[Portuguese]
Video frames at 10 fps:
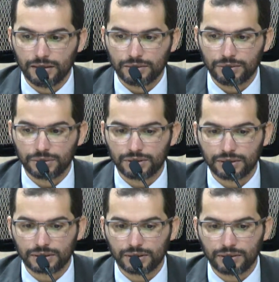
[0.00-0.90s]
de
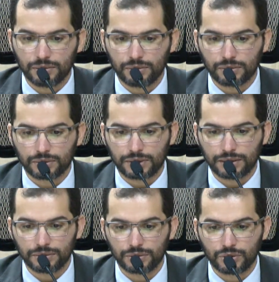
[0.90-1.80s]
usinas que tenham
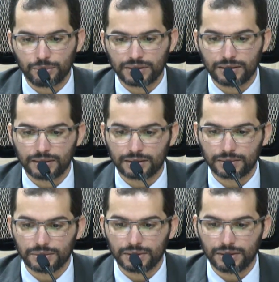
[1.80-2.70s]
contratos de
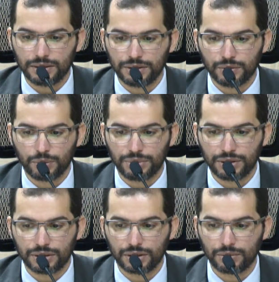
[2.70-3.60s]
comercialização de energia no
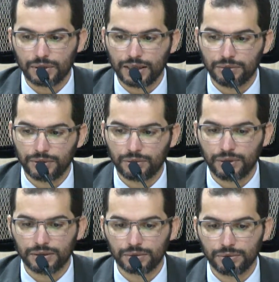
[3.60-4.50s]
ambiente regulado
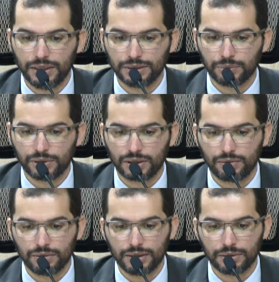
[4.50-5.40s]
decorrentes do
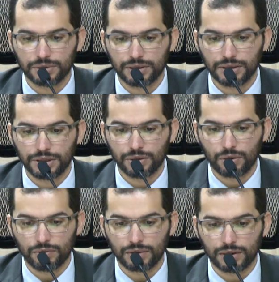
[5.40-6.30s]
18º Leilão de Energia
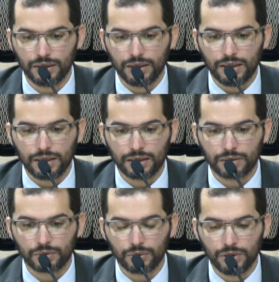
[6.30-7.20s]
Nova.
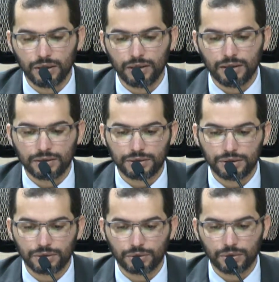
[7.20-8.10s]
Relator,
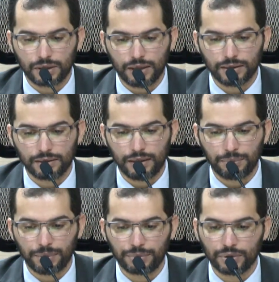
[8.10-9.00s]
diretor André
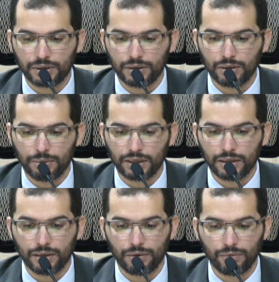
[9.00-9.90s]
Peptoni da
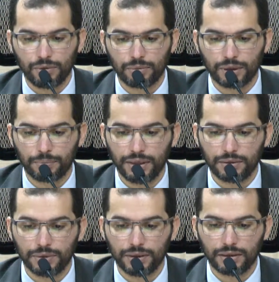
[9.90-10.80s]
Nóbrega, informam que
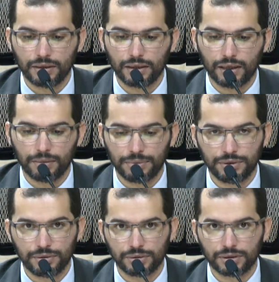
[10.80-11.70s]
para o item há
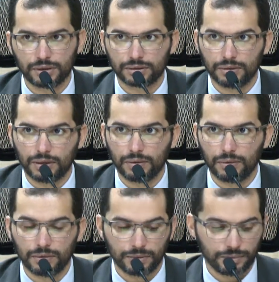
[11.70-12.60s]
pedido de sustentação
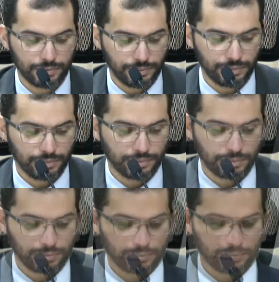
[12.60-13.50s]
oral. A
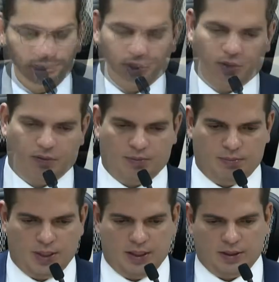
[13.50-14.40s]
Resolução Normativa
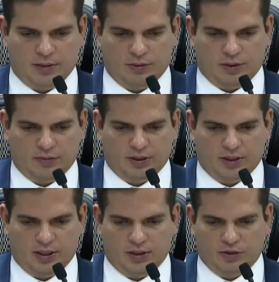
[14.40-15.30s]

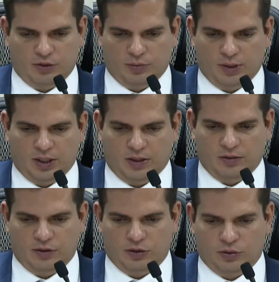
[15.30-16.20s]
693 de
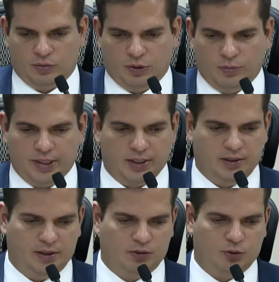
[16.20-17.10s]
2015 institui o um
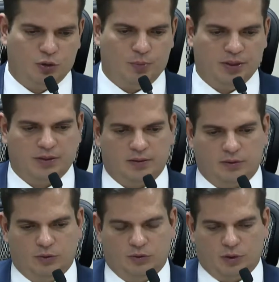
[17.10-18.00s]
mecanismo de
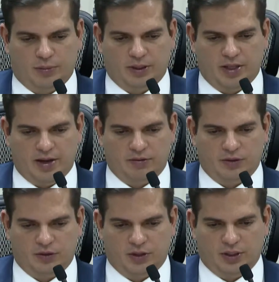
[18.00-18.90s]
compensação de sobra e
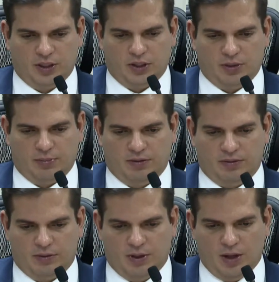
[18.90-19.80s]
déficit de energia
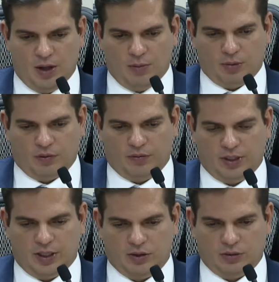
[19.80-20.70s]

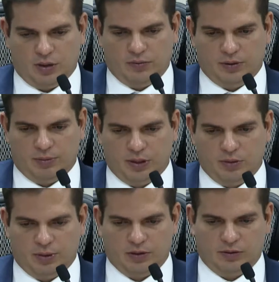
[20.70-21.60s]
proveniente de novos
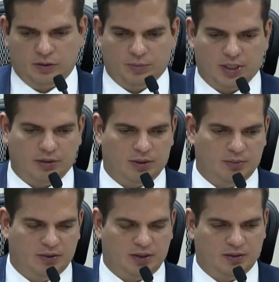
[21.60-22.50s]
empreendimentos, denominado
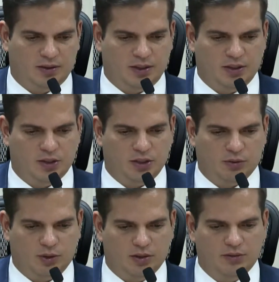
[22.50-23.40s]
MCSD Energia
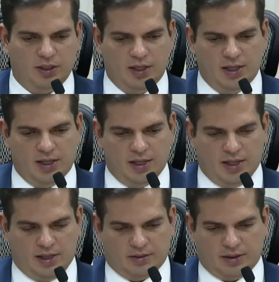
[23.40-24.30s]
Nova,
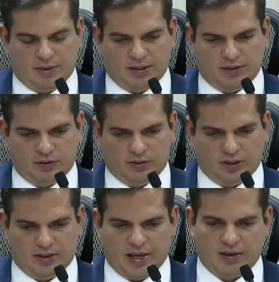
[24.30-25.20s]
estabelecendo os
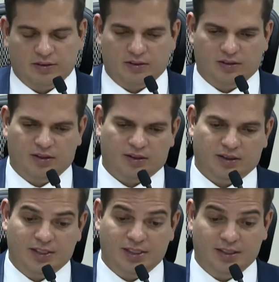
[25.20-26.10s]
critérios, as
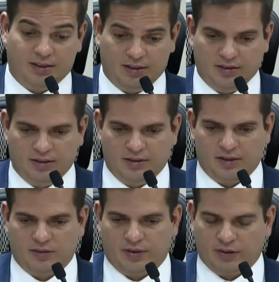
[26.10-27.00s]
diretrizes e
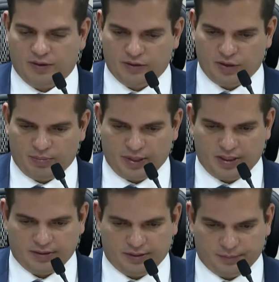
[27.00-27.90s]
as frequências de
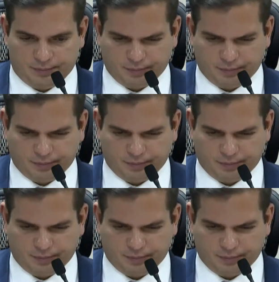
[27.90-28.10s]
aplicação